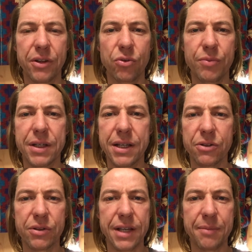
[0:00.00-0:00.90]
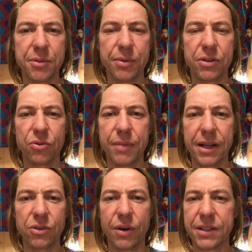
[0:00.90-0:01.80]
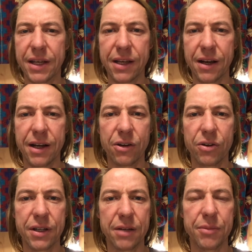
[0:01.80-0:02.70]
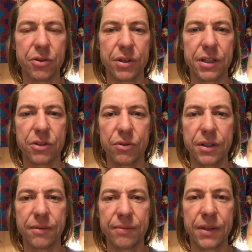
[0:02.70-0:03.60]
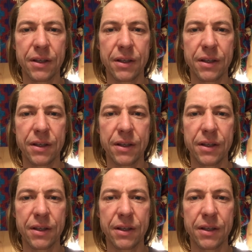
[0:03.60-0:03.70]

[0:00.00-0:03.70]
wenn du mit dir so selbst bist und merkst, du hast eigentlich gar keinen Kontakt mehr so richtig zu dir.